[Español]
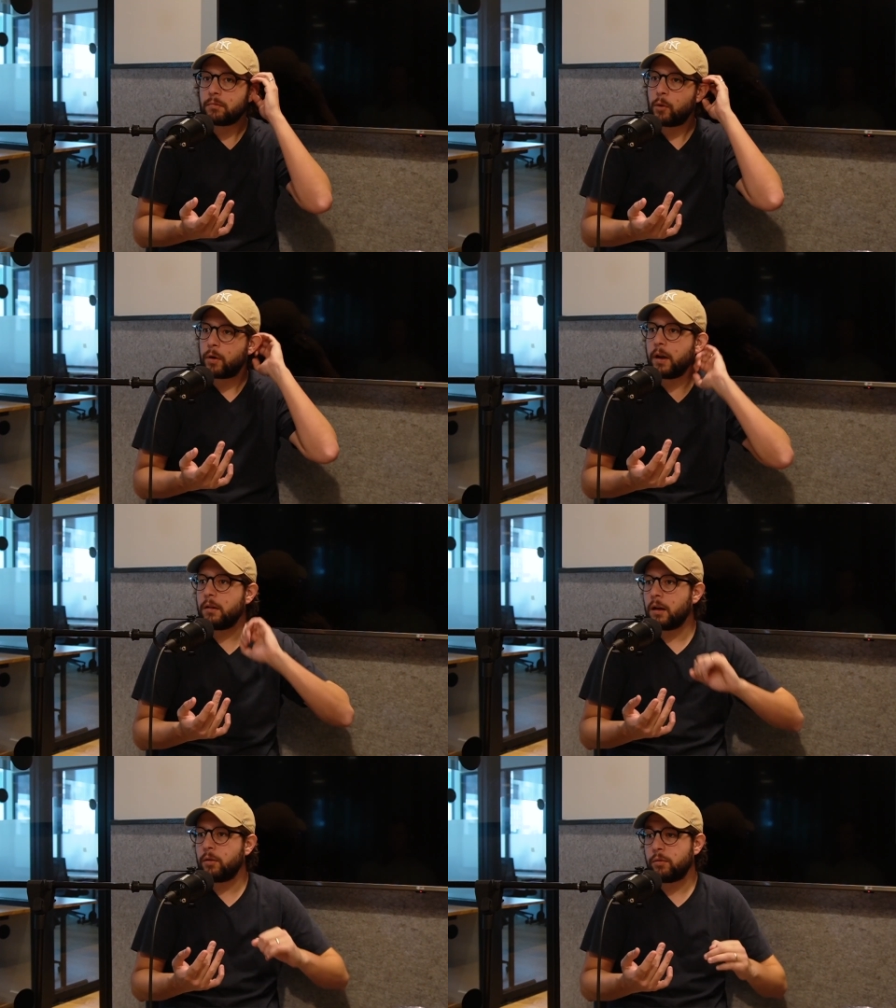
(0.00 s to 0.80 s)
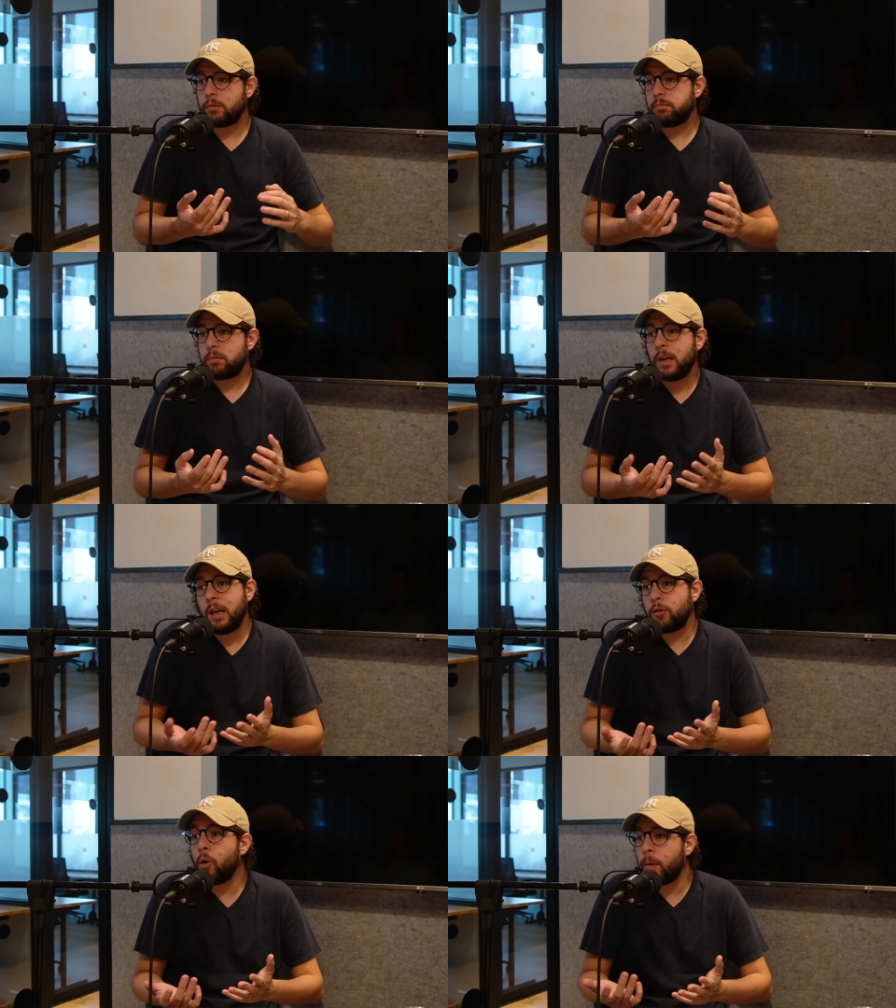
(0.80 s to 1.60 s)
ok, ellos sí
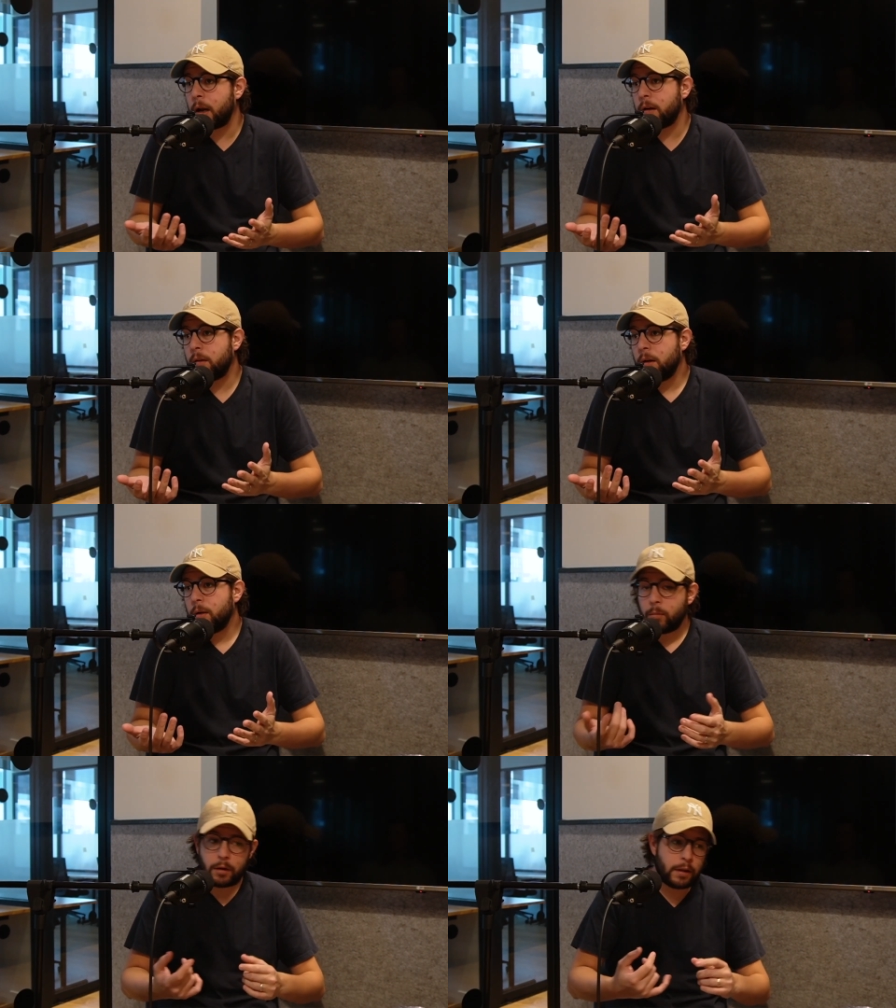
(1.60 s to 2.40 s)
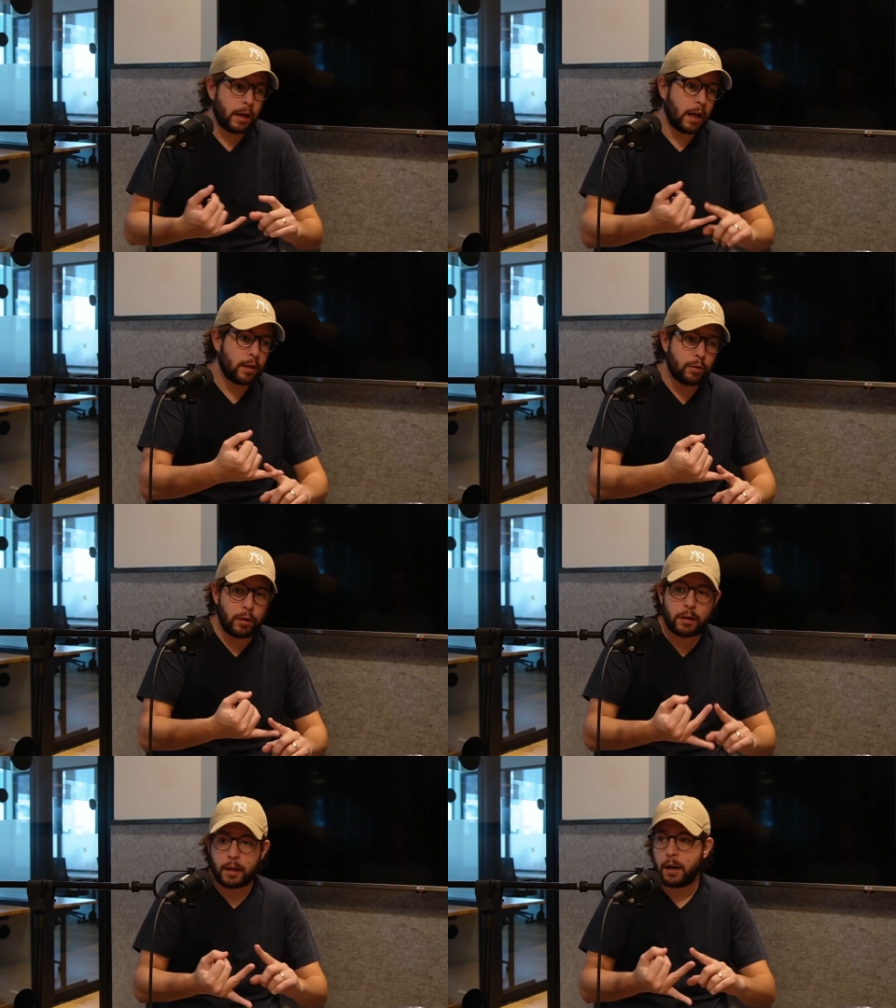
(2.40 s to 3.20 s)
les sobran. Porque tiene a
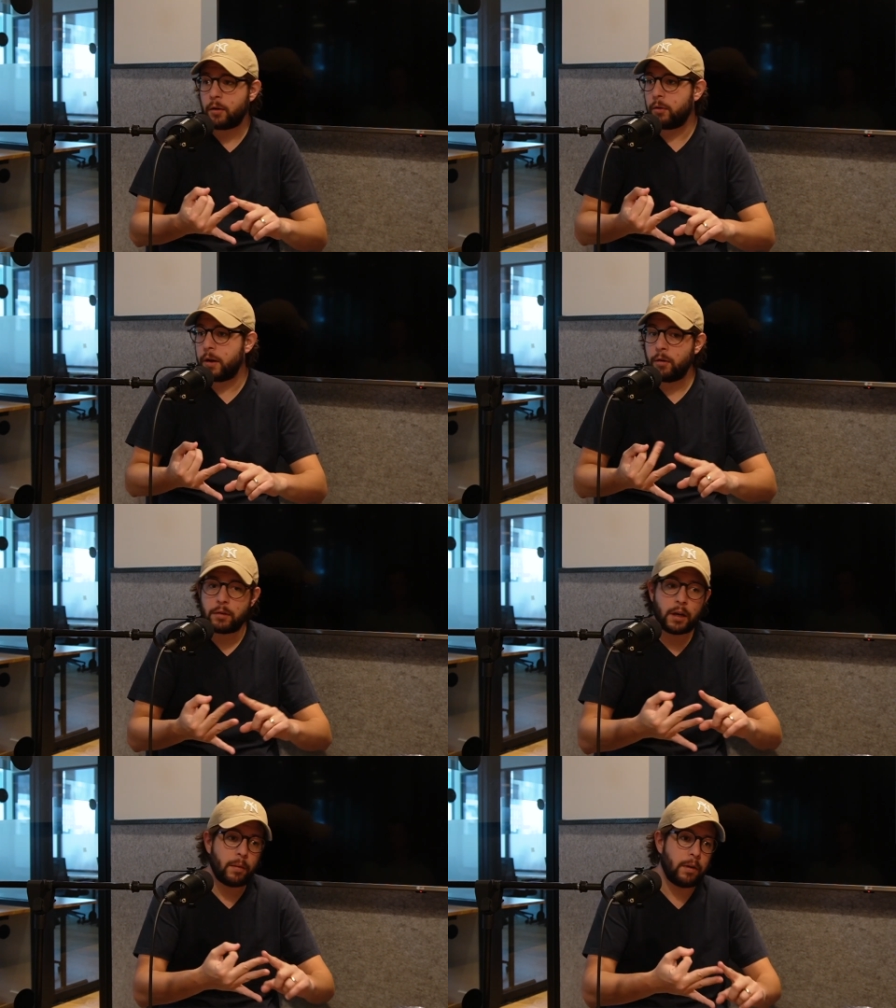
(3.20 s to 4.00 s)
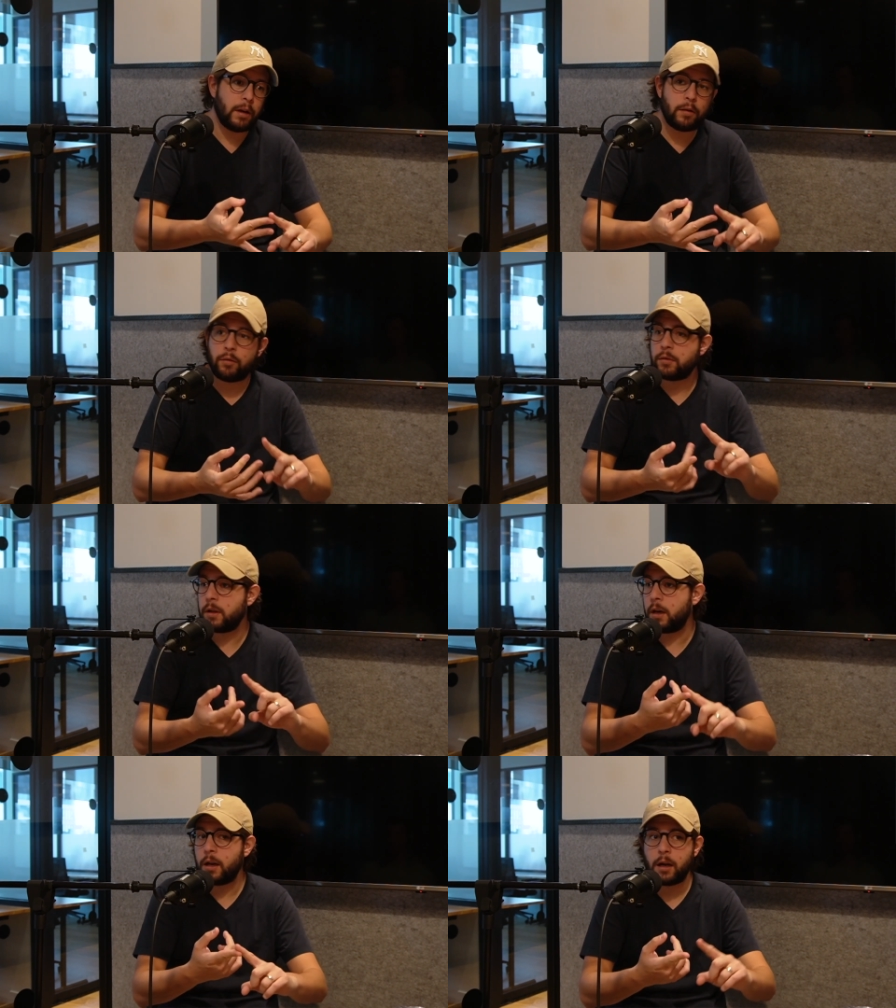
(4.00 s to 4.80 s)
Anthony, tiene a Rodrigo, tiene a Vinicius, tiene